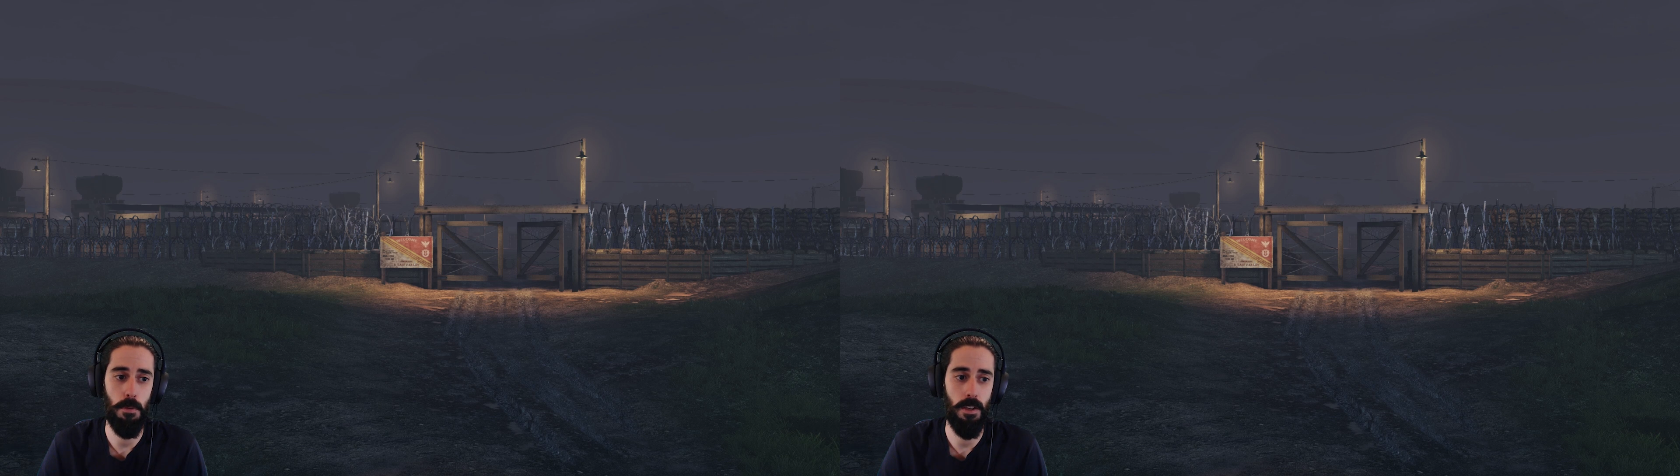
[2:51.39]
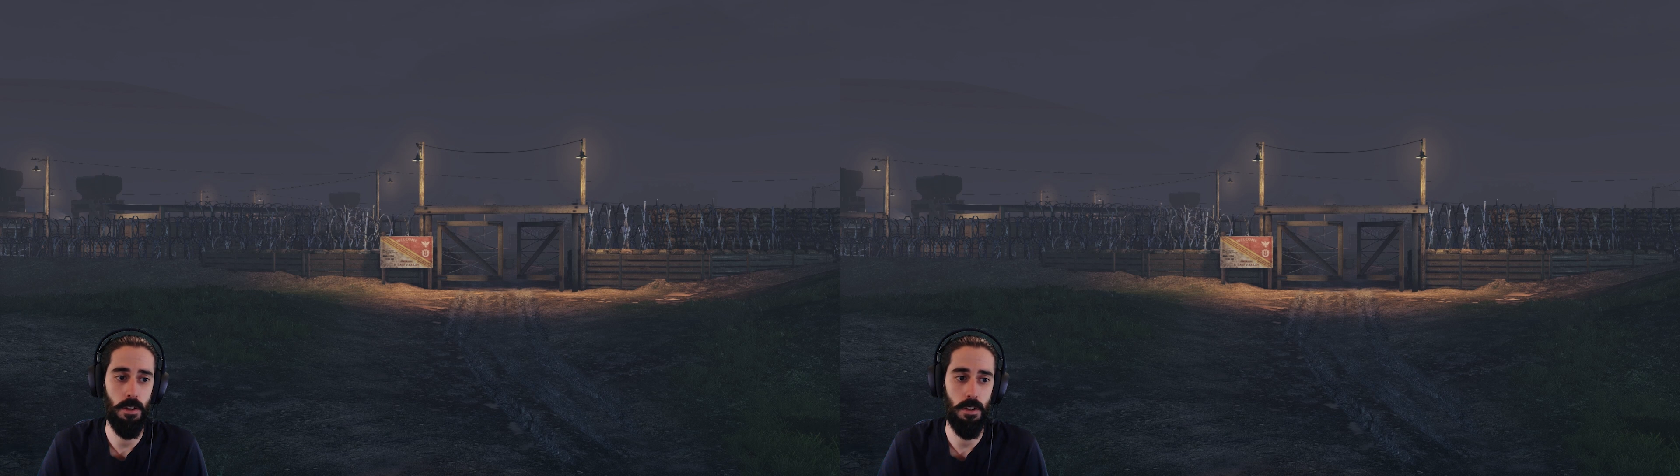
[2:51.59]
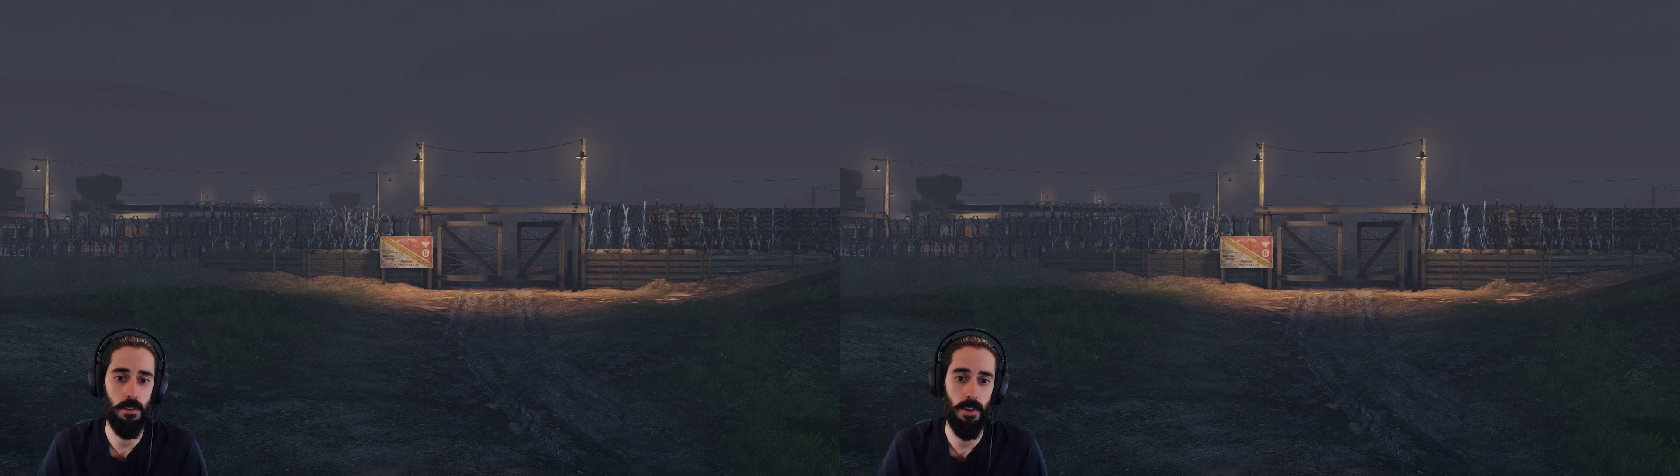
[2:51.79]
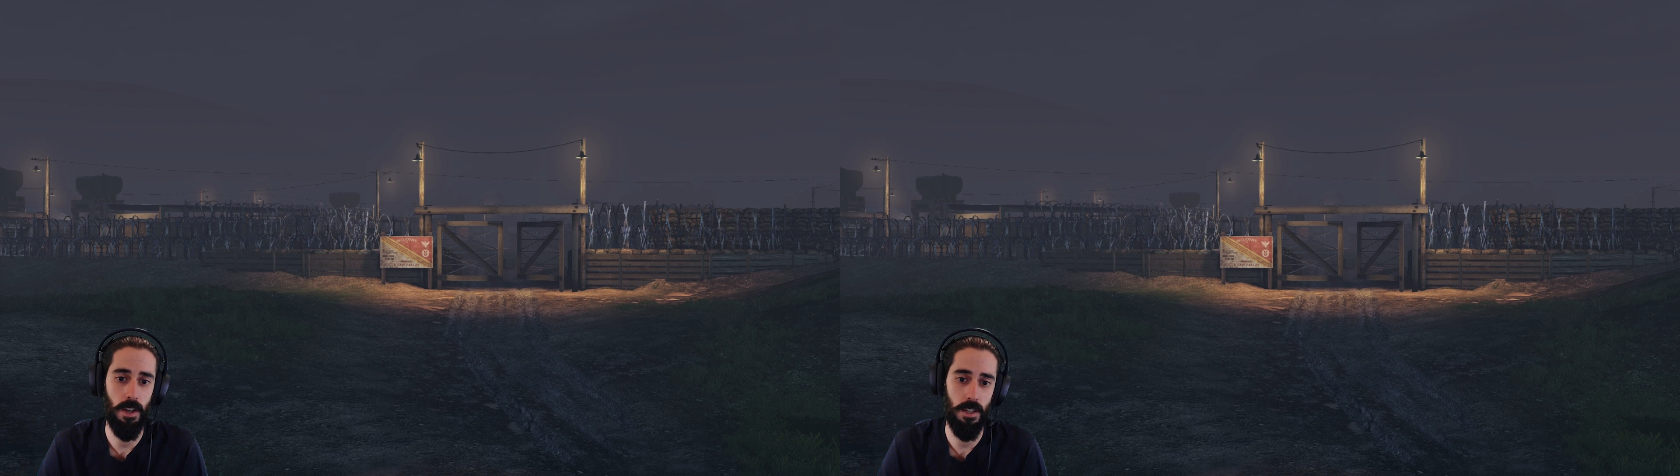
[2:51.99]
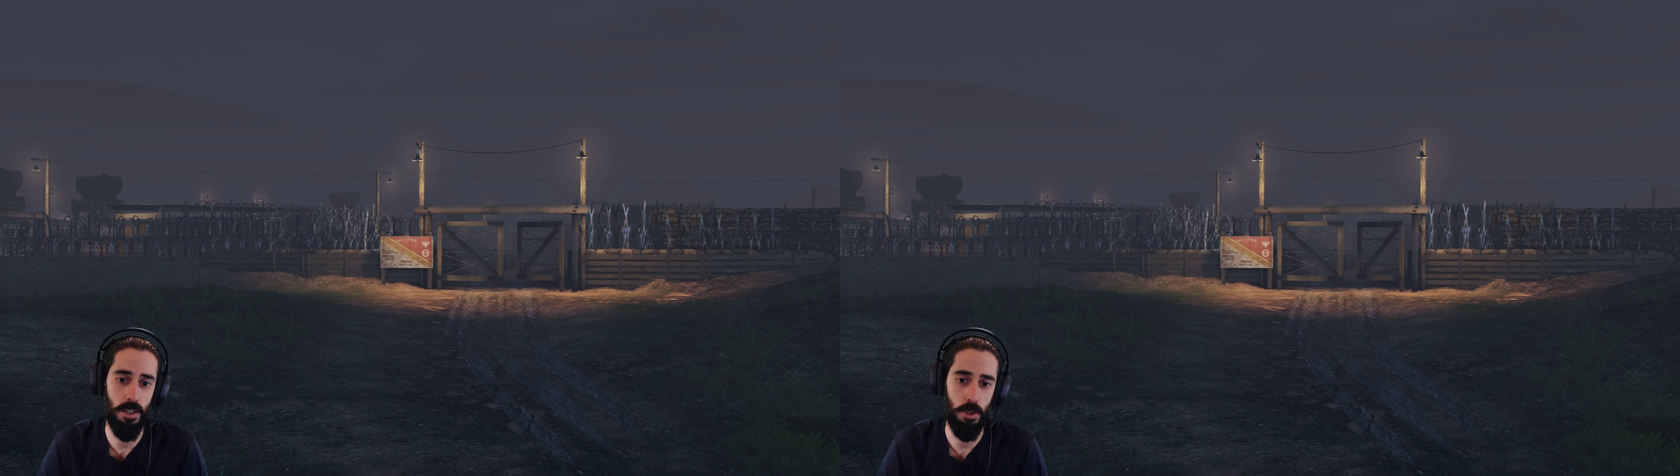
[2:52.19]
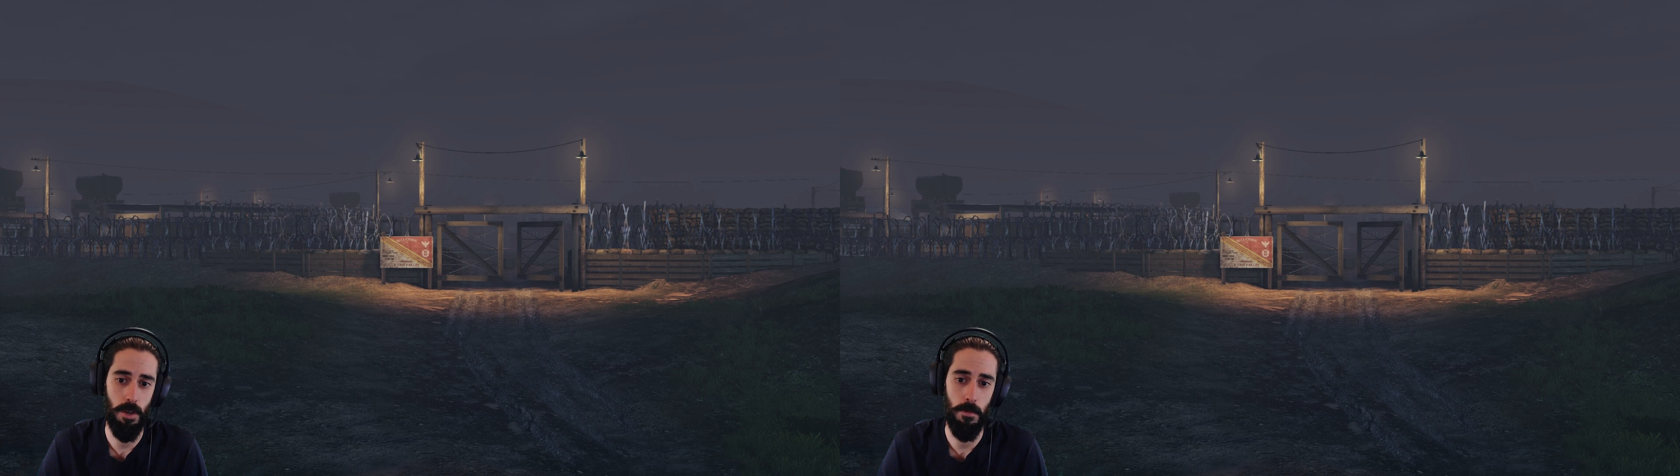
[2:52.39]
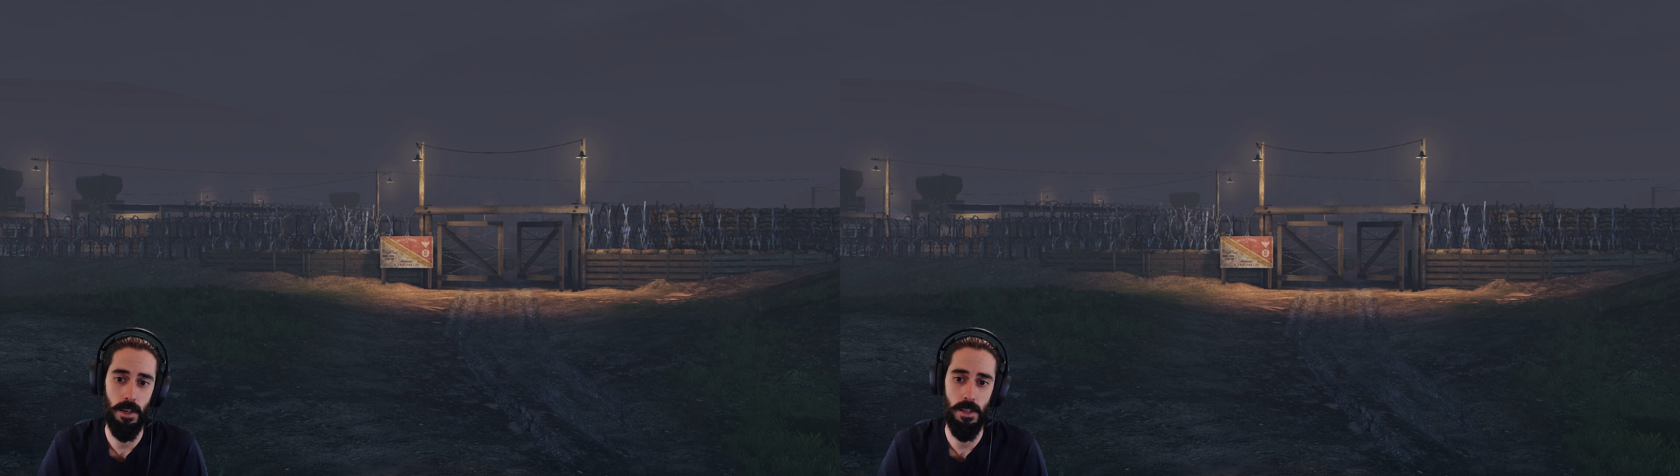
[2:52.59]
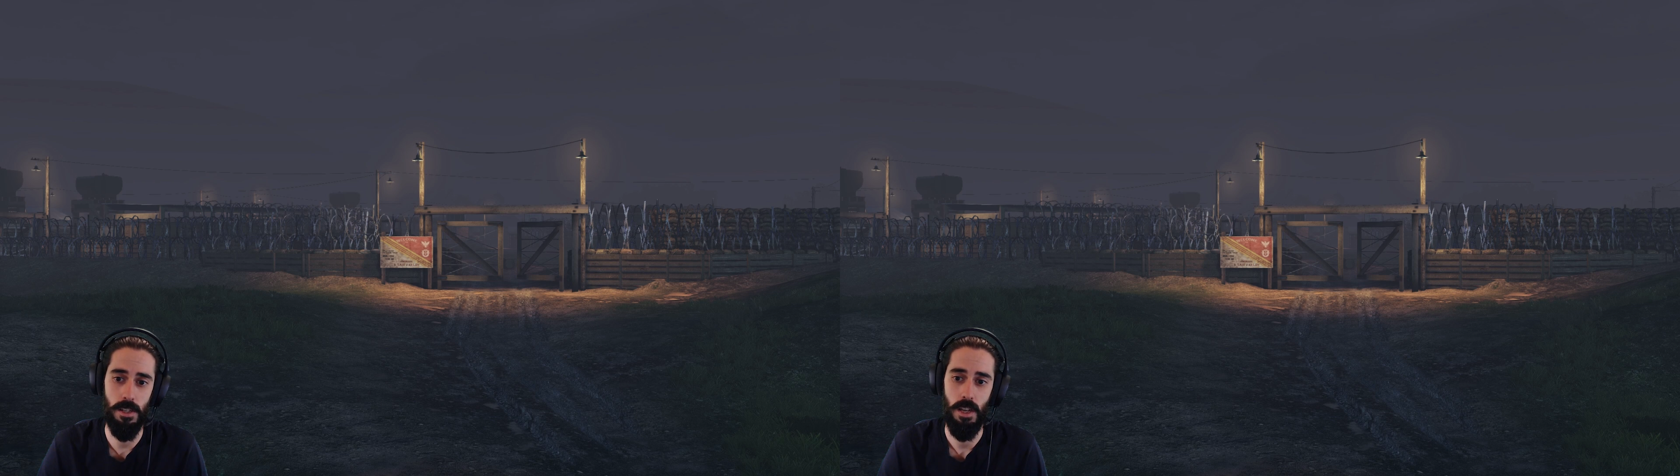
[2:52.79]
ping falan da
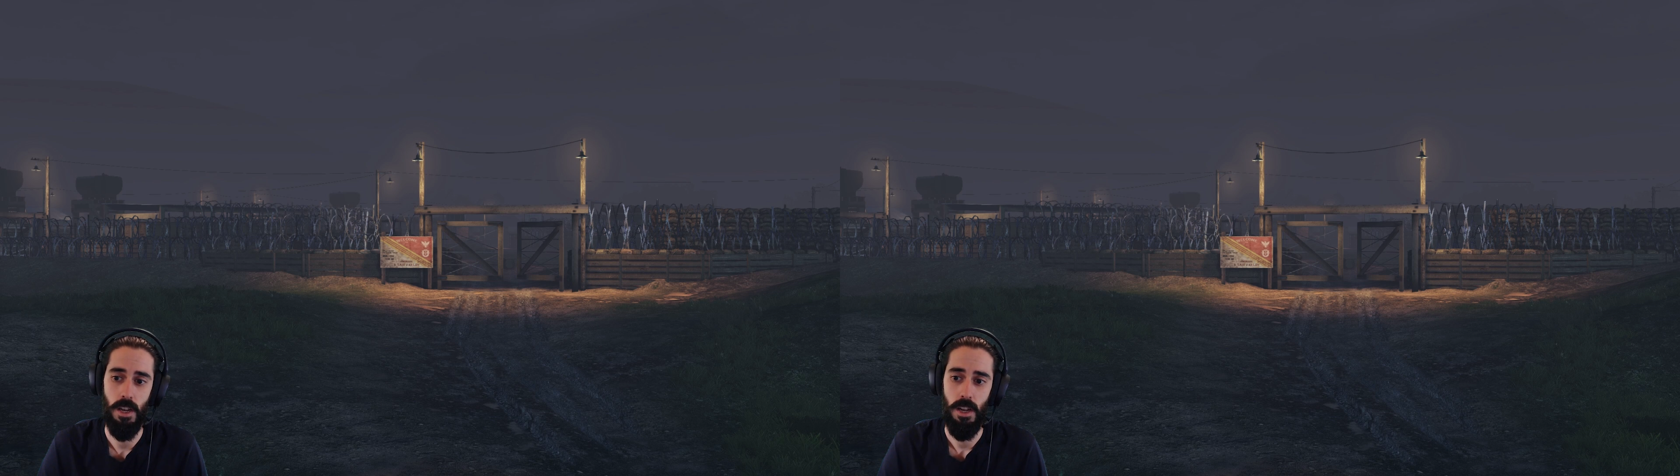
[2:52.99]
yaşayabiliriz.